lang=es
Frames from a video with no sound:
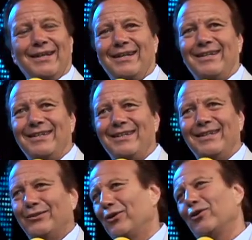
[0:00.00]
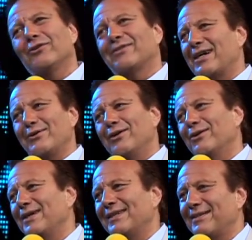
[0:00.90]
Y, todo lo contrario a
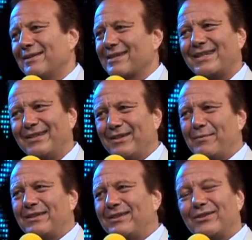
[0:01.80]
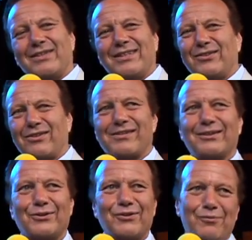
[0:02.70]
lo que hice recientemente. Entonces esos
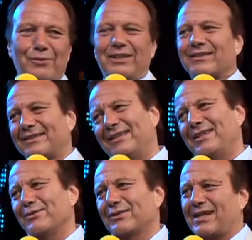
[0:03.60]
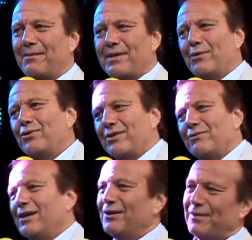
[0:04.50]
retos son muy entretenidos, cambia uno
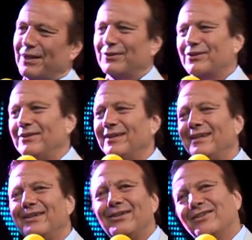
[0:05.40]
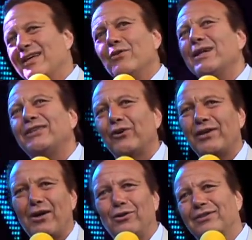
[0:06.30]
de un lado para otro, o sea, de una
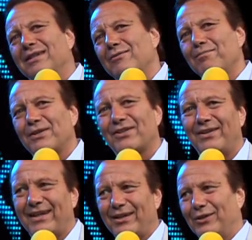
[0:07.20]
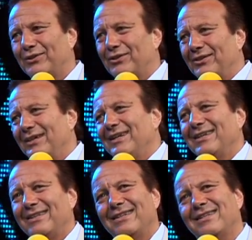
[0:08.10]
historia a otra, de un personaje a otro,
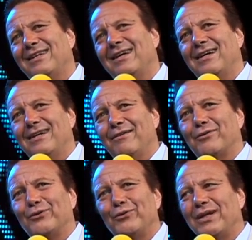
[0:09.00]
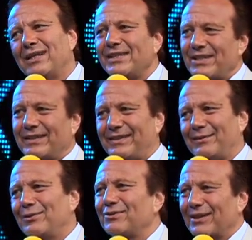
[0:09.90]
y esa es la, la fortuna, la dicha que
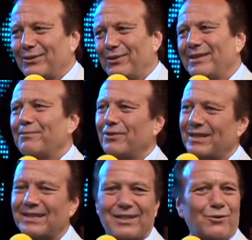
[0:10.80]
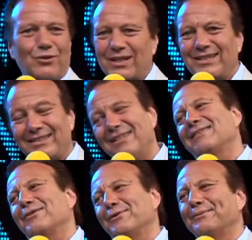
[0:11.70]
tenemos los actores de poder hacer cosas distintas, ¿no?